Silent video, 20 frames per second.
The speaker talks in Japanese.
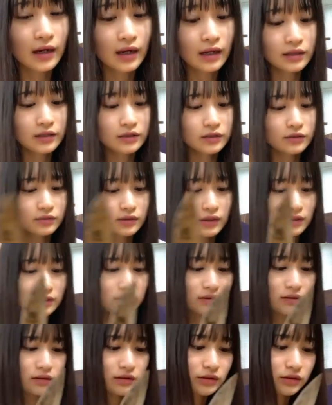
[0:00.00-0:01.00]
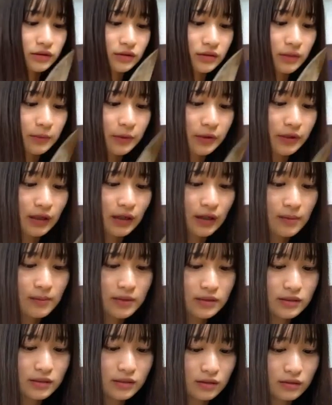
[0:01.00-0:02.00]
いませ秋と感じた瞬間もう日が
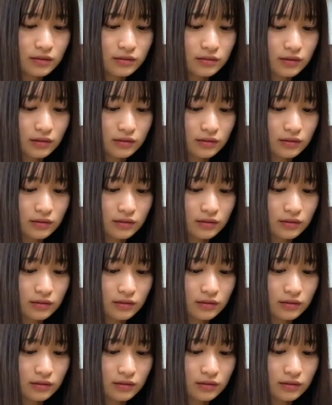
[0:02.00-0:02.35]
短くなっ